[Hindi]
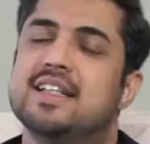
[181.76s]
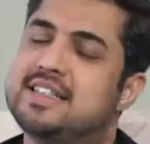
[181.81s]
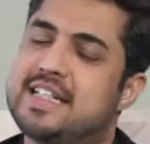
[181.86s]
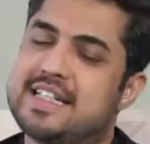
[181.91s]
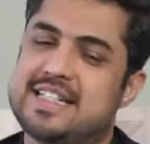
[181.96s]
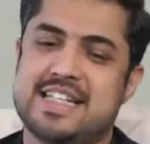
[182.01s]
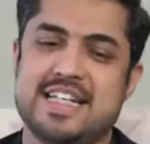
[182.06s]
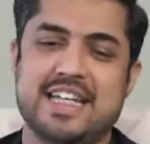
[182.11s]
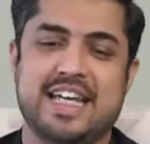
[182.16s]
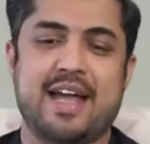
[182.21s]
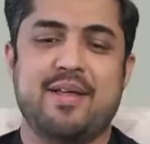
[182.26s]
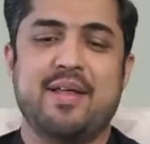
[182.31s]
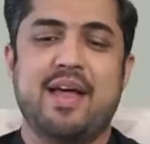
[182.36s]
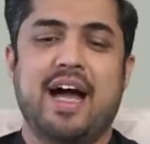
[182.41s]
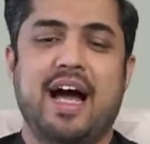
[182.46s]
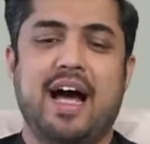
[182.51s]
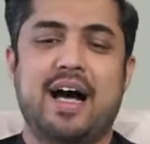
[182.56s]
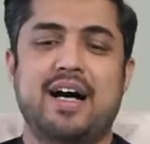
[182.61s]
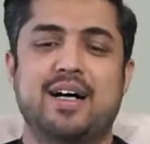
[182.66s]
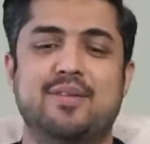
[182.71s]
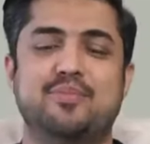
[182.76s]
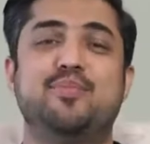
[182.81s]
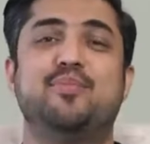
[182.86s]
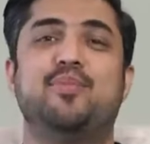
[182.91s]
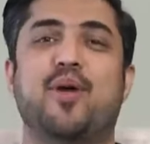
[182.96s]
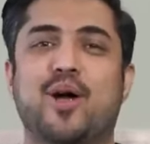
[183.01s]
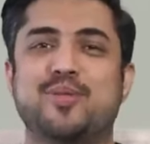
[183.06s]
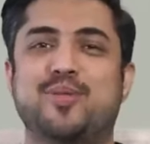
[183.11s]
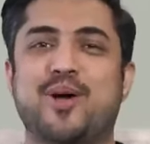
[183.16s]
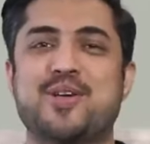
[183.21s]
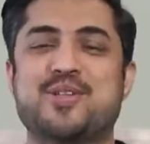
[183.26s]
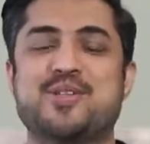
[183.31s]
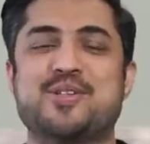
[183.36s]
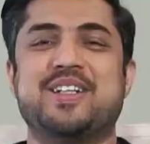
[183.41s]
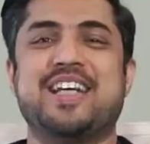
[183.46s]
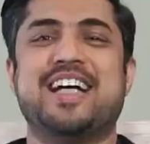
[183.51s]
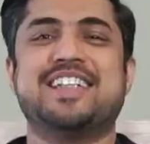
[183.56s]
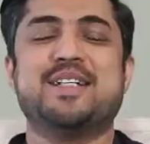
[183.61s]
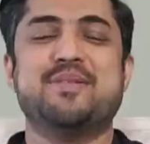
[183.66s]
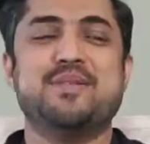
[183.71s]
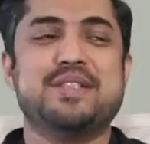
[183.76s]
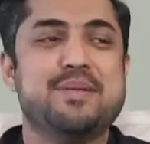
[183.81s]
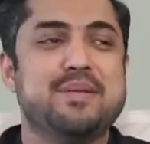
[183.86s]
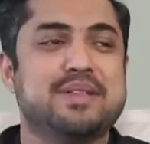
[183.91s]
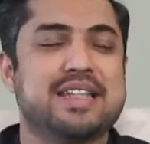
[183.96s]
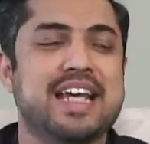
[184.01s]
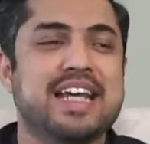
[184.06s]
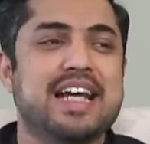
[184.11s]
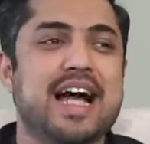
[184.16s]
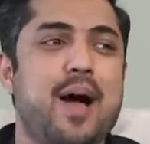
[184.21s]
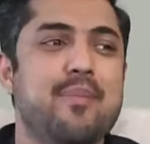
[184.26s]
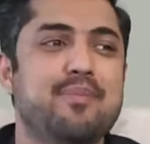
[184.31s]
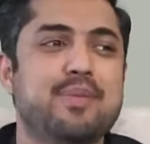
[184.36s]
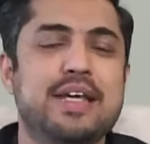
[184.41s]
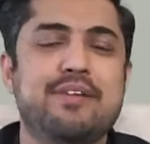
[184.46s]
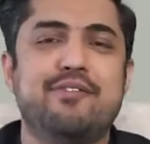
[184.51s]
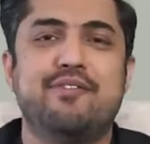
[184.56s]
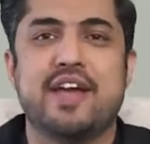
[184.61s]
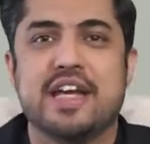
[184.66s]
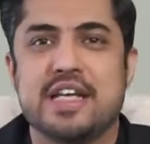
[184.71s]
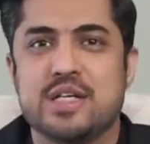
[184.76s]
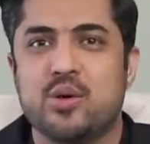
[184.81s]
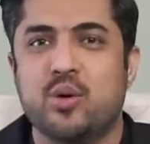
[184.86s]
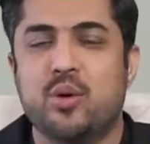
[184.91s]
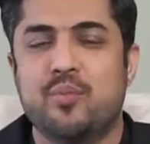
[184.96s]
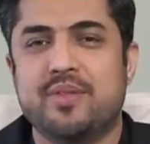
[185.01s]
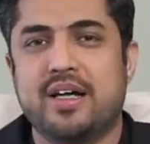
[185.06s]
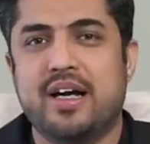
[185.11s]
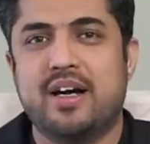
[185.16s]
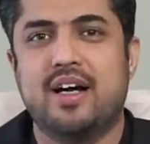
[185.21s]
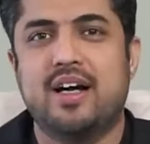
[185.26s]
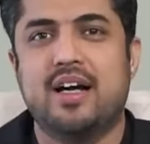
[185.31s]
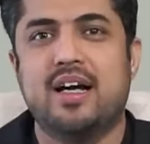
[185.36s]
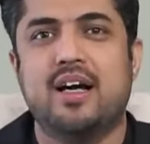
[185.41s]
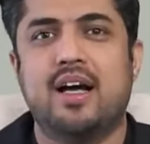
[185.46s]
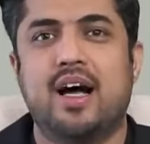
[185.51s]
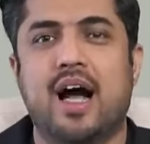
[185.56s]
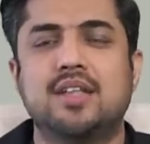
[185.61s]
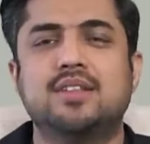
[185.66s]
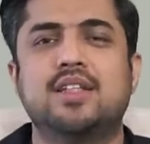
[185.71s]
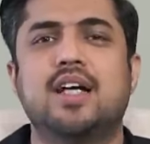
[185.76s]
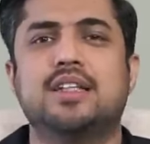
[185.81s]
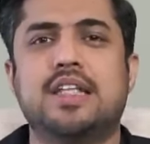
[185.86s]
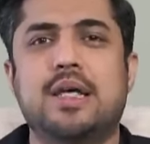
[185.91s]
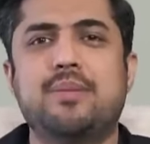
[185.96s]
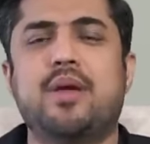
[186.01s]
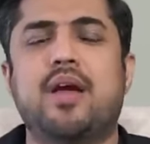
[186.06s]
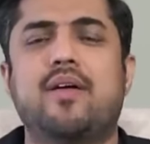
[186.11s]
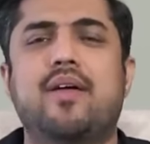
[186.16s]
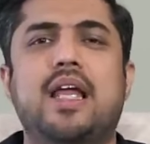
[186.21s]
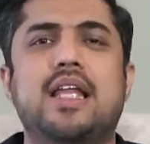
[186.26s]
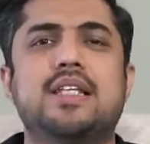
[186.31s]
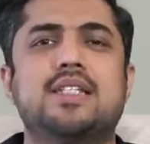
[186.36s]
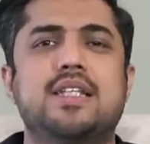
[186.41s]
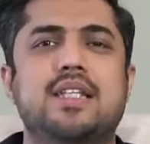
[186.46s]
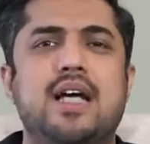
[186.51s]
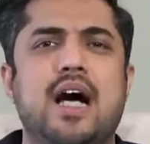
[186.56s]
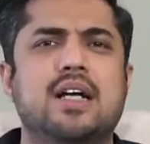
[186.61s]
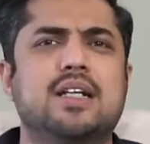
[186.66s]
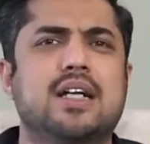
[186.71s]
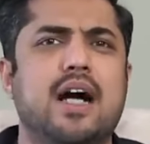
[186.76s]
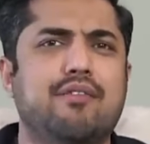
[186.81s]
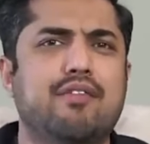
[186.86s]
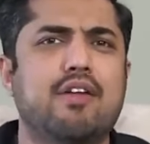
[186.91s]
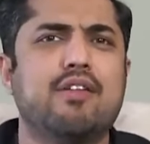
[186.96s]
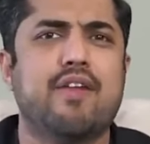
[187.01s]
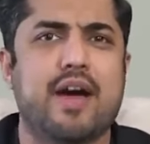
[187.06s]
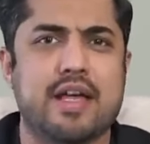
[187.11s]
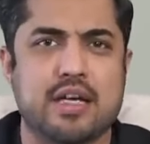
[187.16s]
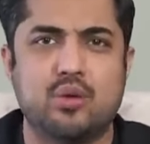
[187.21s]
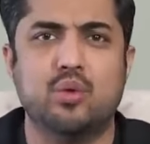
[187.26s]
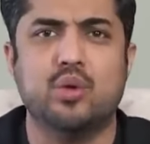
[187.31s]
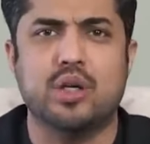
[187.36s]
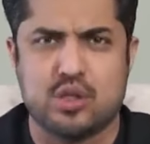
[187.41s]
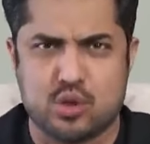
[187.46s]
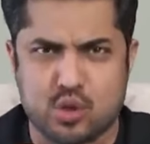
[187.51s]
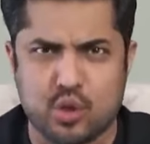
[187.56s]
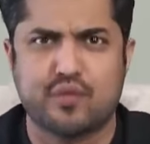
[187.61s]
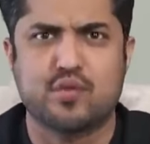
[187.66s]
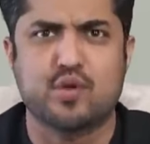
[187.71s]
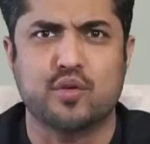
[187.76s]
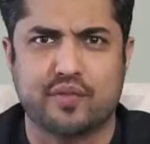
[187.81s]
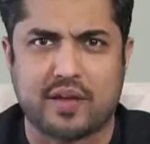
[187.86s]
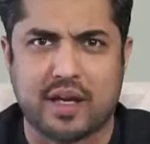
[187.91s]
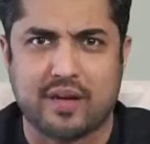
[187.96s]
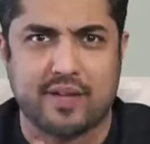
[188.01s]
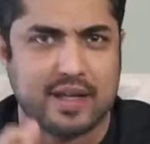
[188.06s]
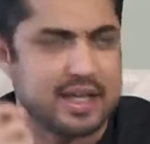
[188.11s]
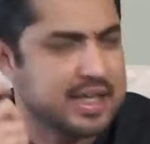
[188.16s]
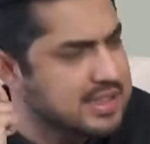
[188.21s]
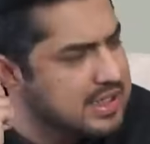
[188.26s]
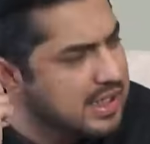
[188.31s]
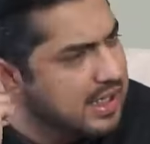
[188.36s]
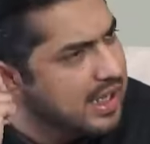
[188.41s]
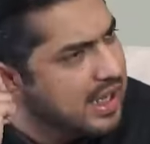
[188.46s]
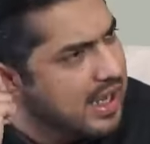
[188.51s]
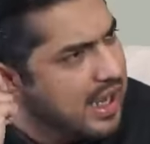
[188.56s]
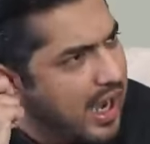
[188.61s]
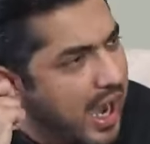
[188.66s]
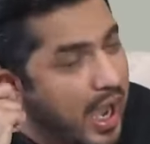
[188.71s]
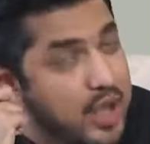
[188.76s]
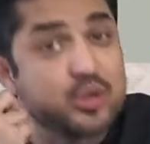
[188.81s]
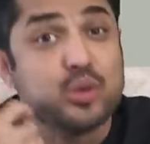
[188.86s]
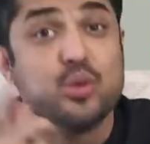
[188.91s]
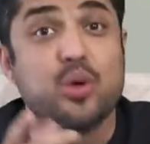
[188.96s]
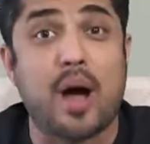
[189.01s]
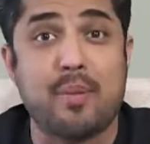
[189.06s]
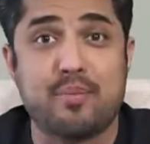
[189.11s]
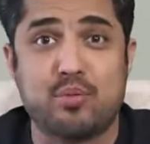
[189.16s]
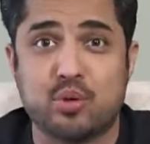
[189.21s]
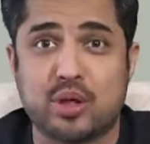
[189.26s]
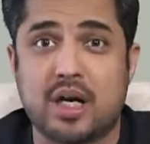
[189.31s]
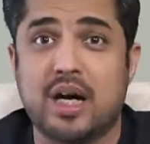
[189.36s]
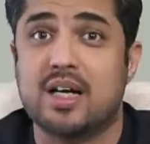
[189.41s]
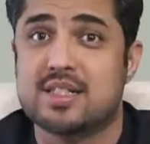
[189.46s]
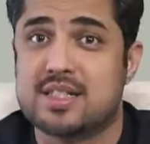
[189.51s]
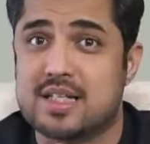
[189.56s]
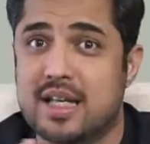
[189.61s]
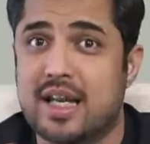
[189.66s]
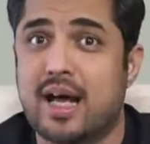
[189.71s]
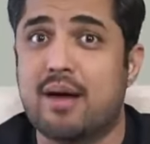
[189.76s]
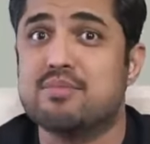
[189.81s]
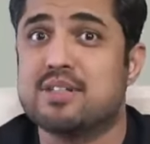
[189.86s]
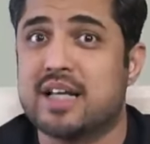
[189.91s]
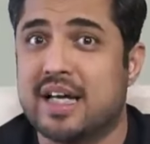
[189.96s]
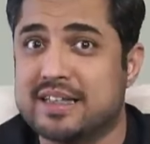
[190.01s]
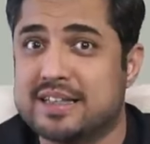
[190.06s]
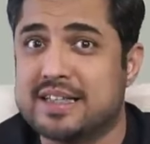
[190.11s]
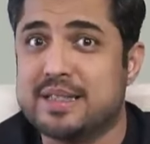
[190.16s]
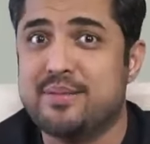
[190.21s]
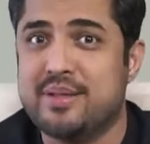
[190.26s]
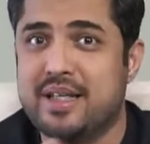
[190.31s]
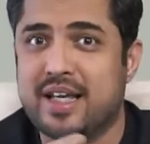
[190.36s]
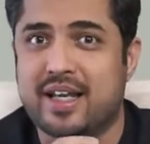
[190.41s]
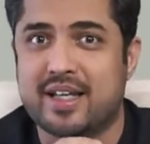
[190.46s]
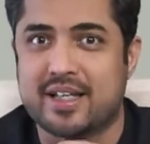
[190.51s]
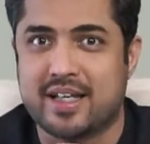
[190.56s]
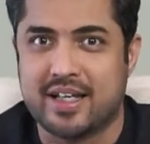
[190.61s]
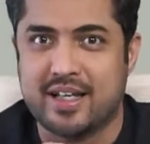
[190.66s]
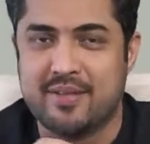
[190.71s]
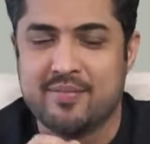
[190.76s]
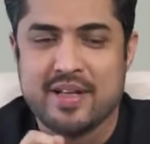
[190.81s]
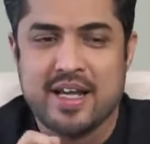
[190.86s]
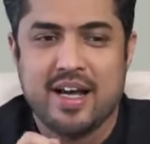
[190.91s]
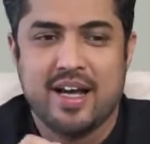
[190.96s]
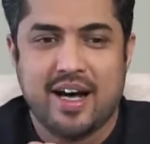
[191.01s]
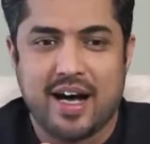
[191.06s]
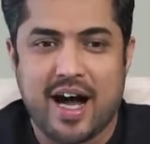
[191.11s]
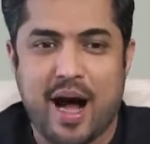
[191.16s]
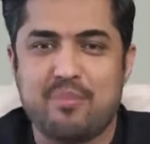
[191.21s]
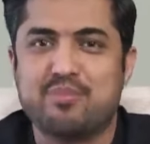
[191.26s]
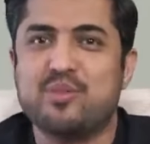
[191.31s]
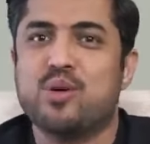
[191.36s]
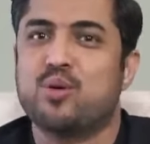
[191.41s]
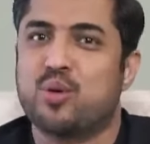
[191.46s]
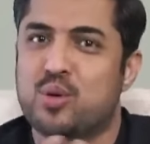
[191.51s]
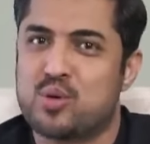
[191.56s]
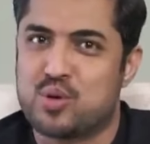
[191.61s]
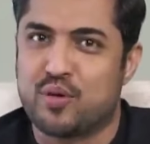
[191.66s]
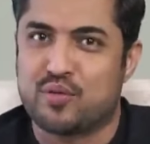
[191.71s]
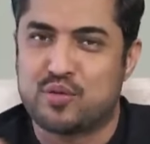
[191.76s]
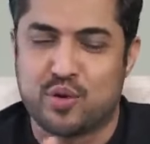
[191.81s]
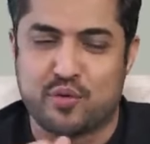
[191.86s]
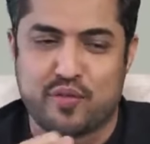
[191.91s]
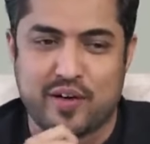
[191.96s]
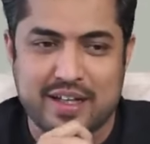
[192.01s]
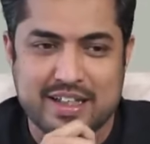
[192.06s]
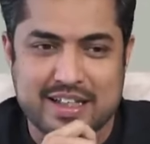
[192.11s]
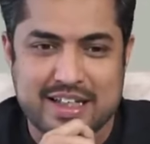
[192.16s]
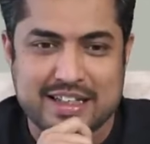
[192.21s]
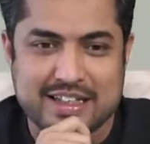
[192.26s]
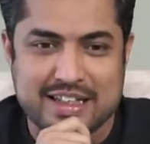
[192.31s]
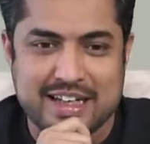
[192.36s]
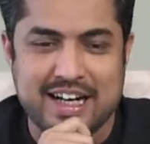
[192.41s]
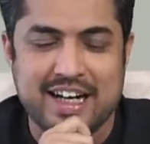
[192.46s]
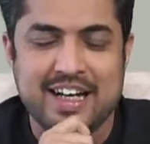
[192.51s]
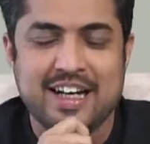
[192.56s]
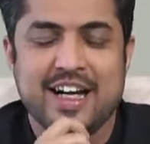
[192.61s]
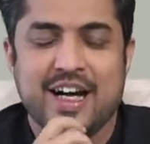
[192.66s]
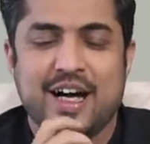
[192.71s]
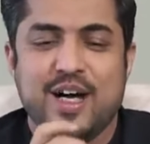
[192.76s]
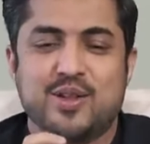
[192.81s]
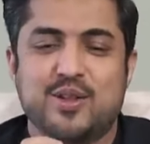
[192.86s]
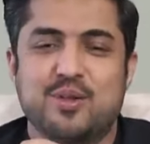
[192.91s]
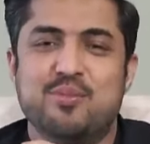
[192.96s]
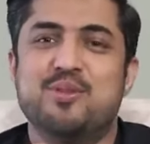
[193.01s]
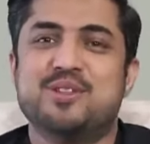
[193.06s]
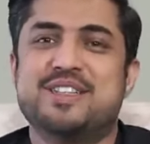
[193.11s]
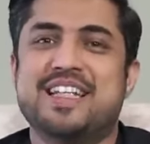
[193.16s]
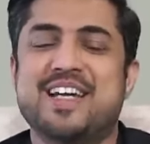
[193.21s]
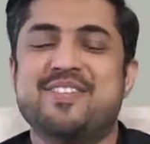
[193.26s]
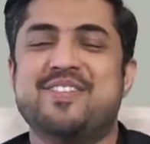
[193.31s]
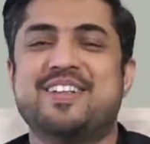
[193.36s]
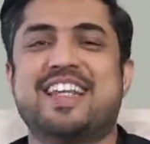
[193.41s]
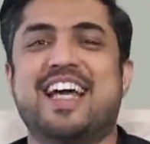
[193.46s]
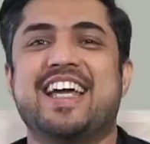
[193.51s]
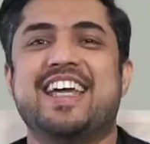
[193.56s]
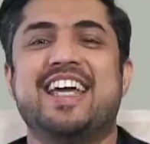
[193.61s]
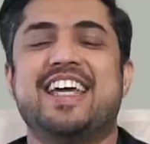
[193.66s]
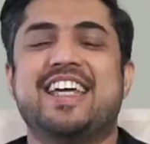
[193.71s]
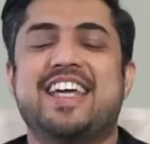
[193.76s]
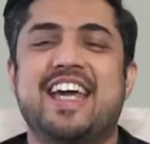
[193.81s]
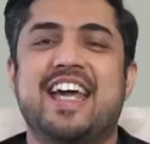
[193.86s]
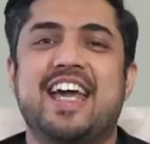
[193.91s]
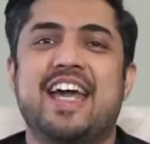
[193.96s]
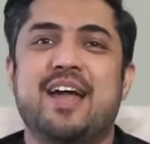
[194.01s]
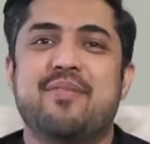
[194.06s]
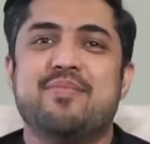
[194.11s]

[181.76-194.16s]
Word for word: जी ठीक है आ, बहुत बहुत शुक्रिया अच्छा मुझे बताइएगा आपकी वीडियो आ, हक खतीब के हवाले से यहाँ काफ़ी वायरल हुई शुभ शुभ के हवाले से आई डोंट नो आप उनका असल नाम जानती भी हैं या नहीं आपने उनको शुभ शुभ अंकल कहा तो मुझे ये बताइए कि